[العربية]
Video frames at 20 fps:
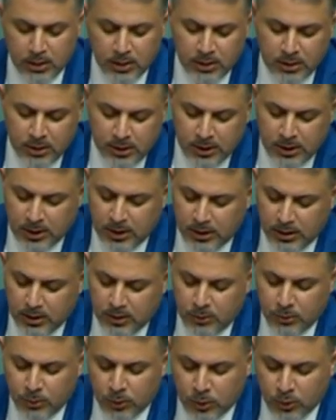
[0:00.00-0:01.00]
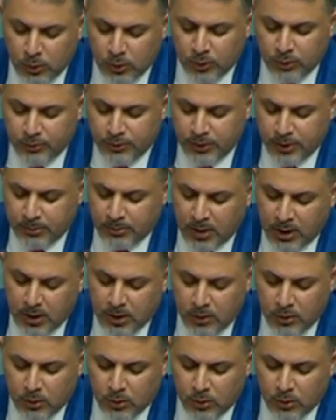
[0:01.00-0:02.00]
للوقوف
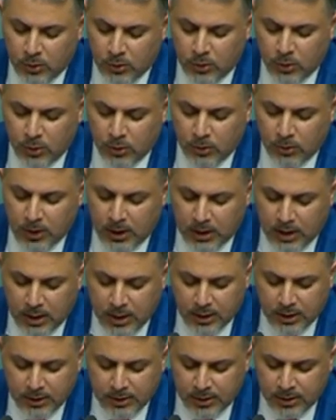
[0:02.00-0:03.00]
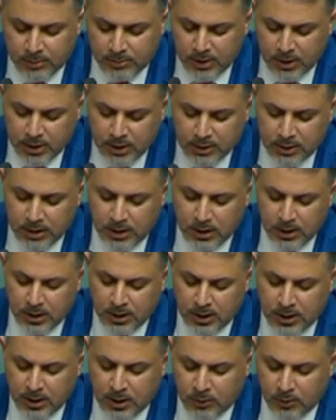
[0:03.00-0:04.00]
معه والأخذ بيده
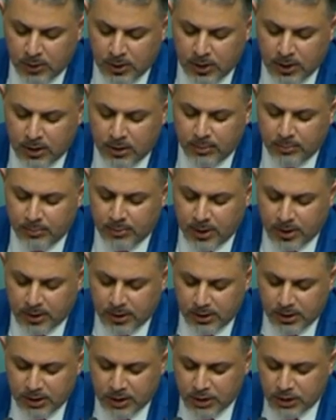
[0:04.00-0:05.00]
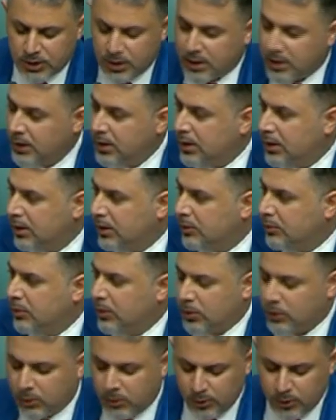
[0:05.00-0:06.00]
نحو بر النجاح
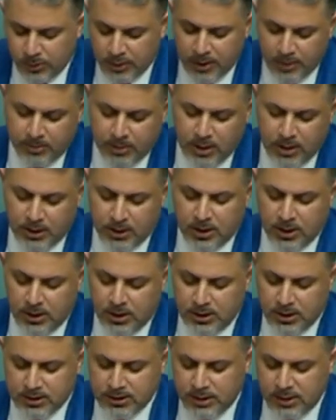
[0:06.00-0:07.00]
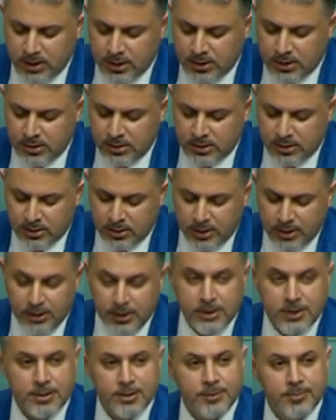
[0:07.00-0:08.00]
وكلنا معك سيادة
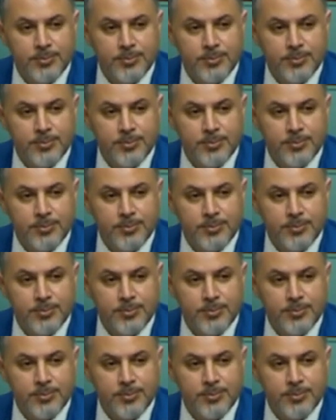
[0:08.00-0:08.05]
الرئيس